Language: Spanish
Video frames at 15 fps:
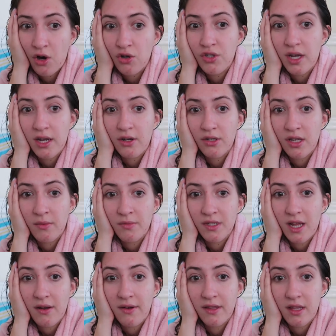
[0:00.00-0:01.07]
O sea que nos tenemos
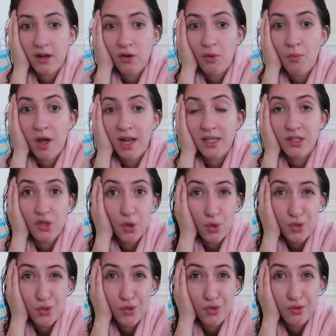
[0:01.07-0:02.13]
que levantar como a las
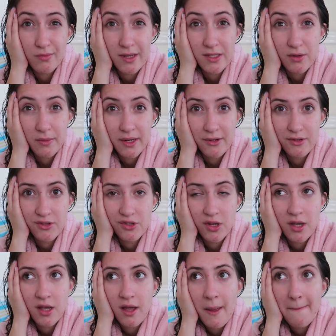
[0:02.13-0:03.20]
2 más o menos.
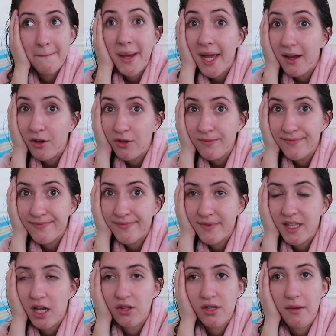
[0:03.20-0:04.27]
Pero
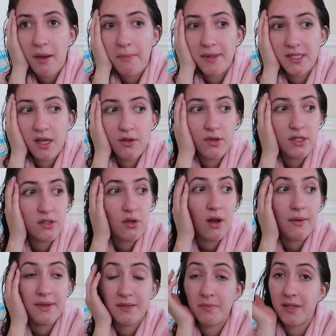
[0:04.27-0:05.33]
ya nos había pasado esto
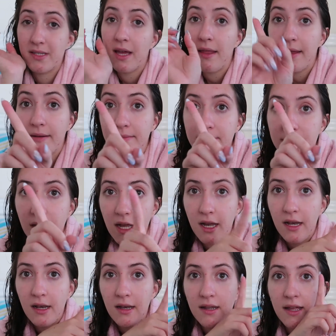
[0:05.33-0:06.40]
la vez pasada,
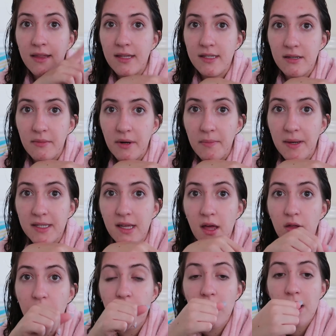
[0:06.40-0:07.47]
el, en diciembre
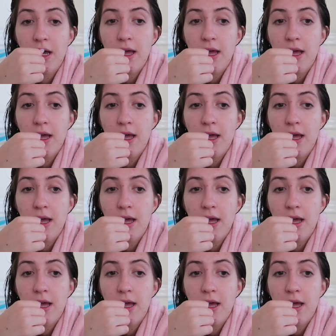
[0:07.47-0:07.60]
pasado.